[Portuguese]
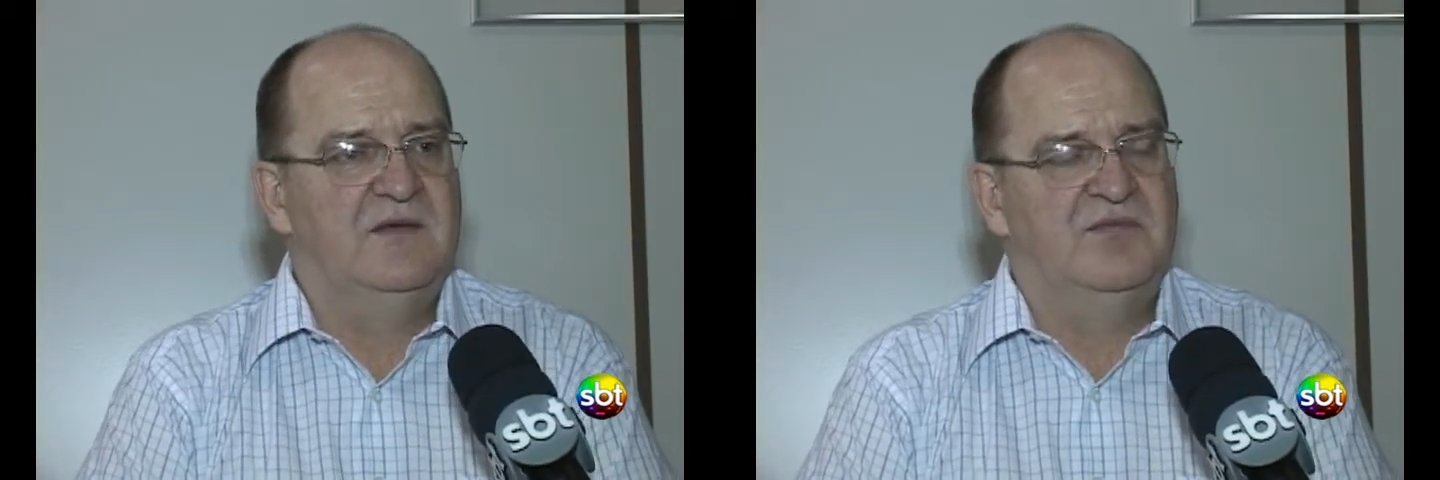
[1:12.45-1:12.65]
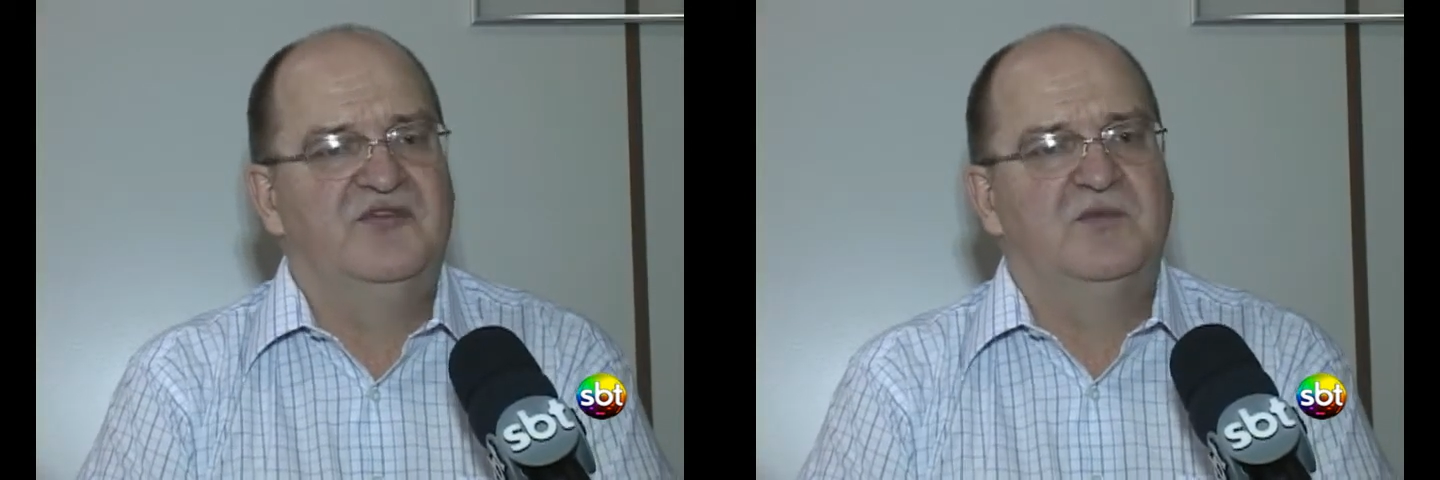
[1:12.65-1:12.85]

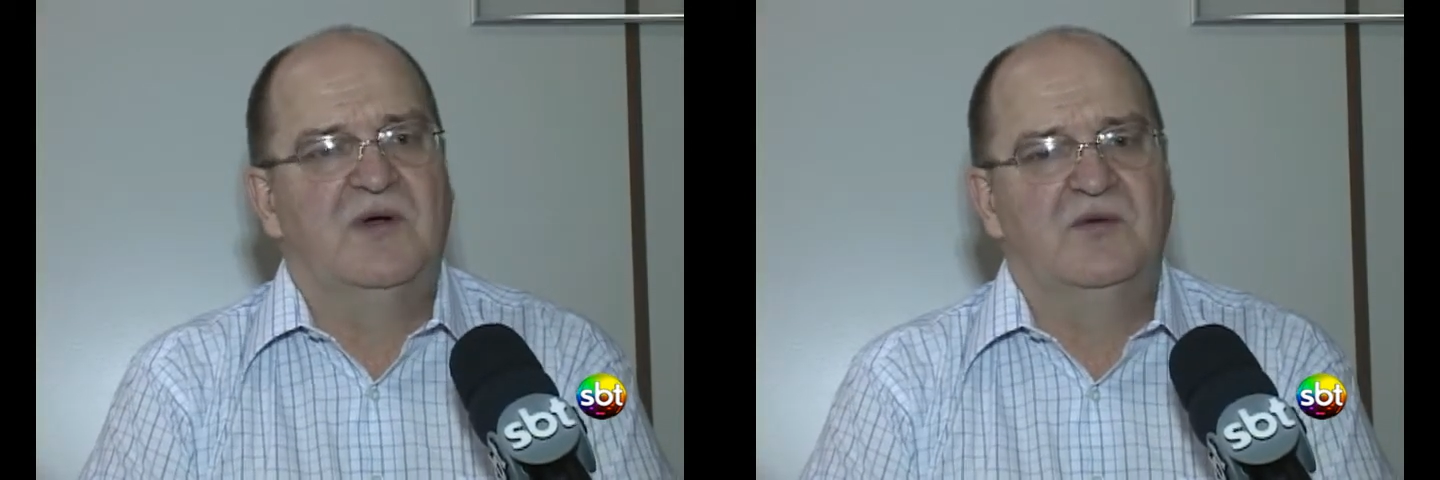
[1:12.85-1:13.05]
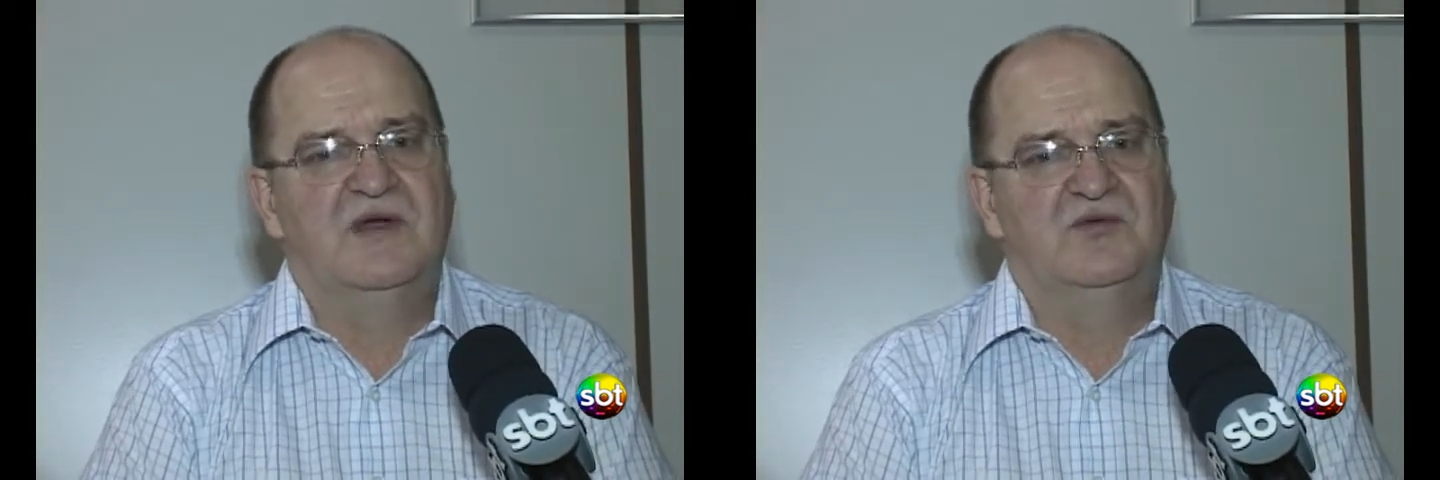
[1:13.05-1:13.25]
Pois o
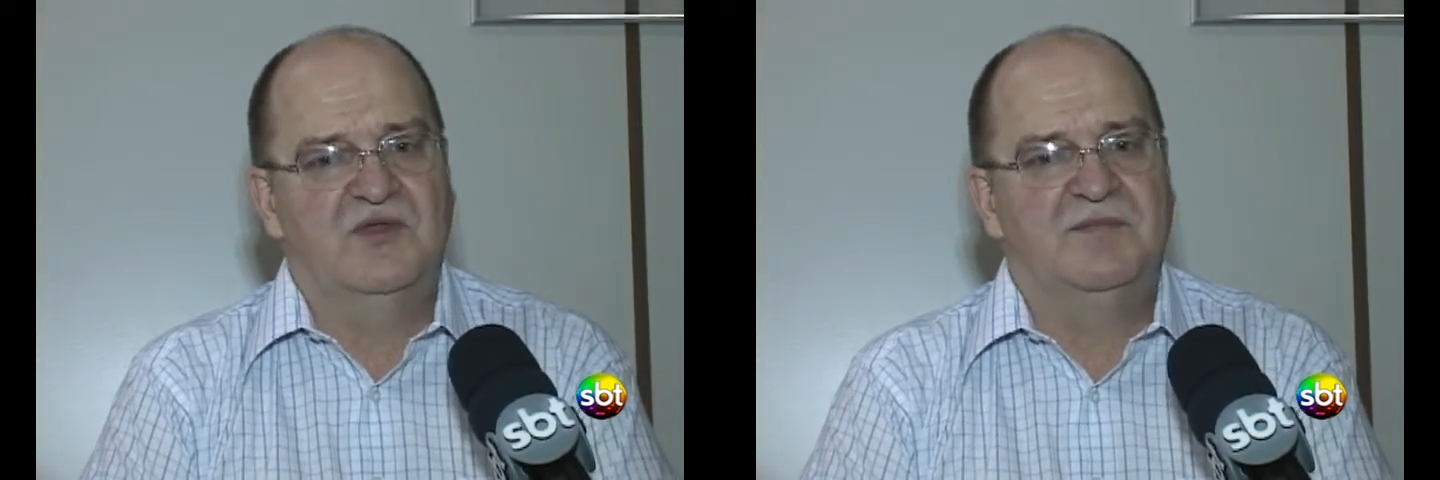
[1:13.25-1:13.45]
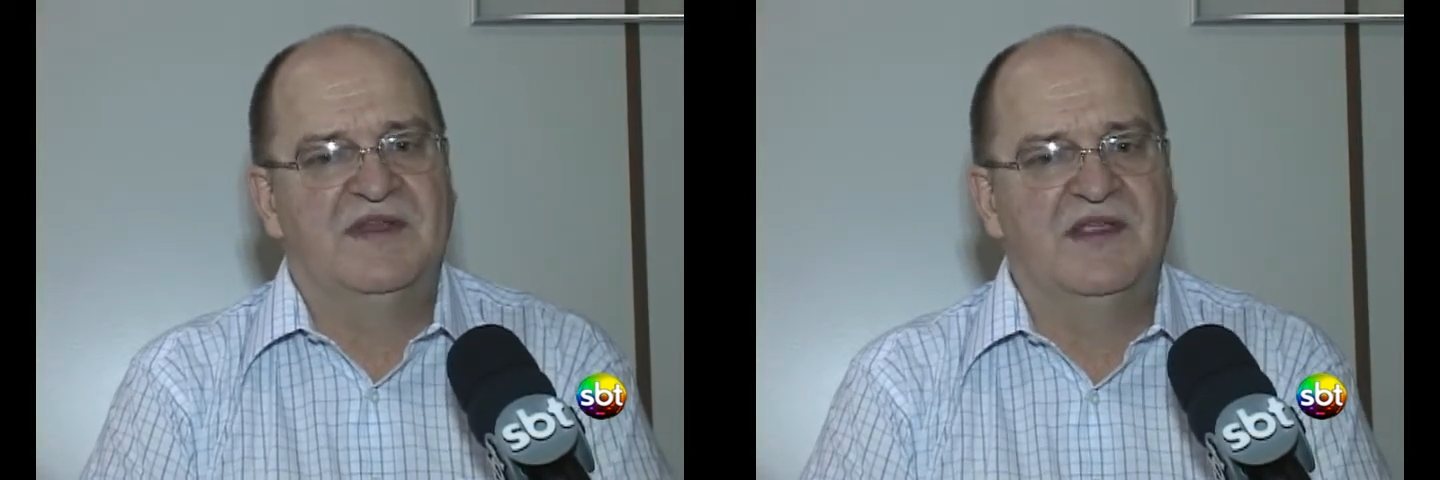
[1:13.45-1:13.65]
Balcão do
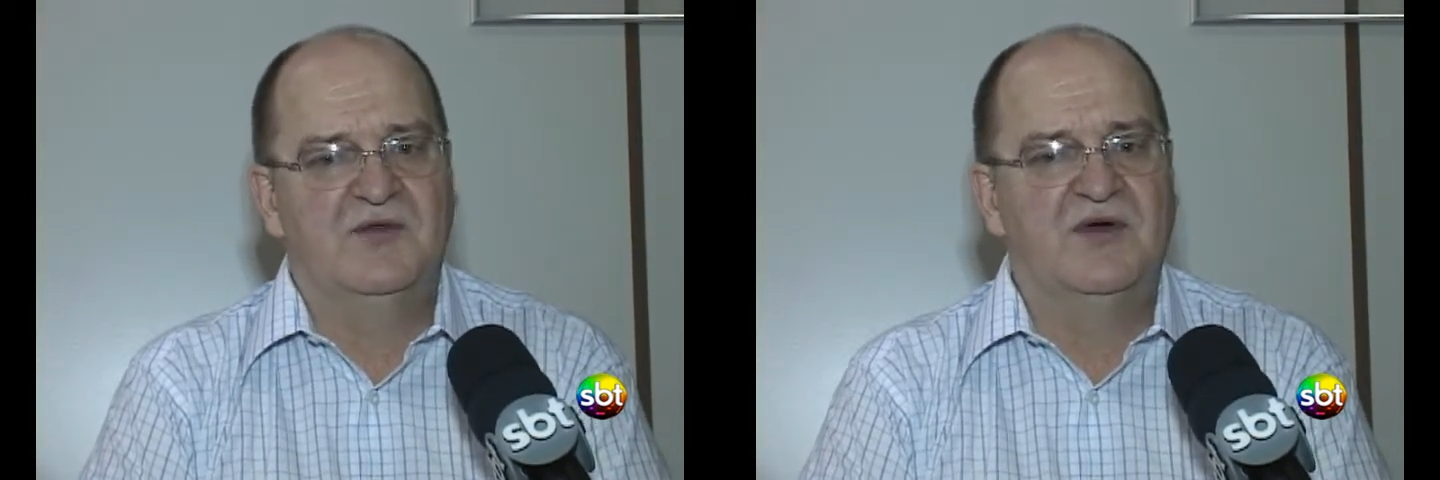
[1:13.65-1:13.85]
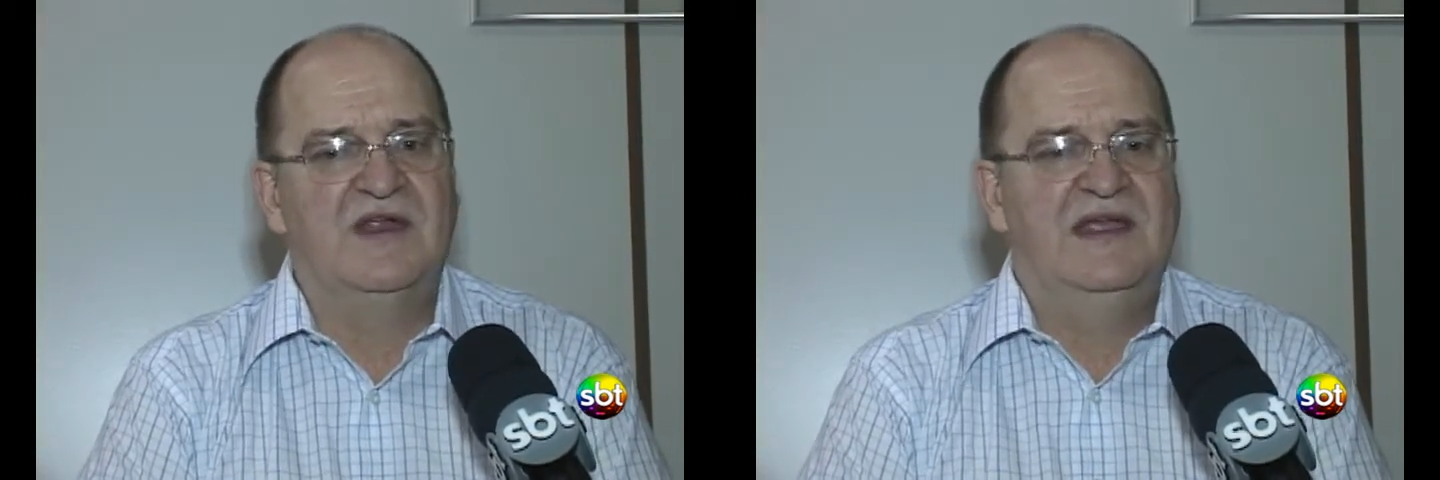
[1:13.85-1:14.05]

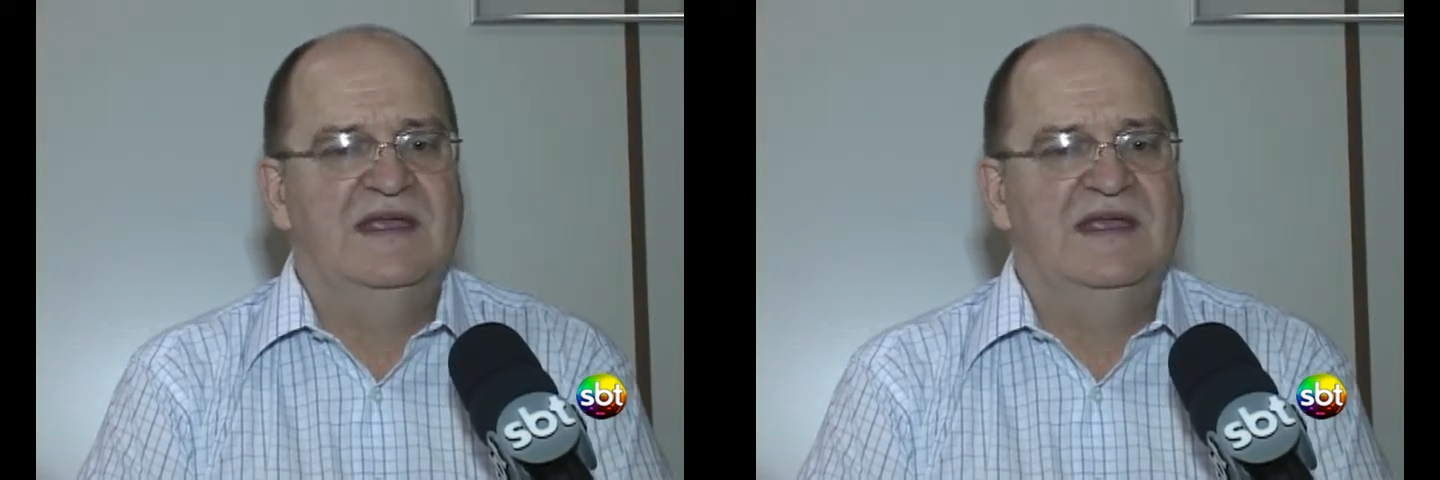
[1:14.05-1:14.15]
Empreendedor